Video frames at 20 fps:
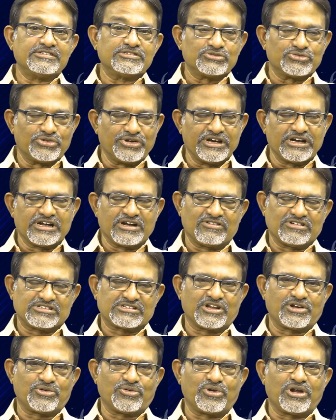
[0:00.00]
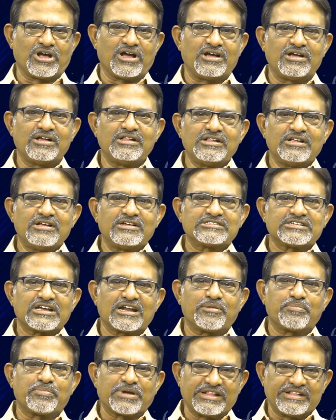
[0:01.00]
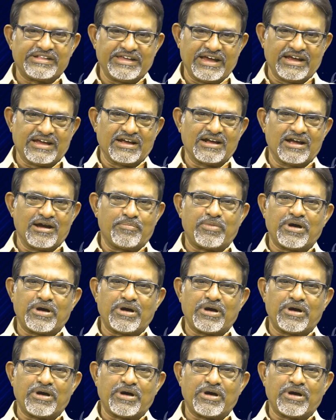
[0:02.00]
సునీల్ గవాస్కర్ కూడా చాలా ప్రత్యేకంగా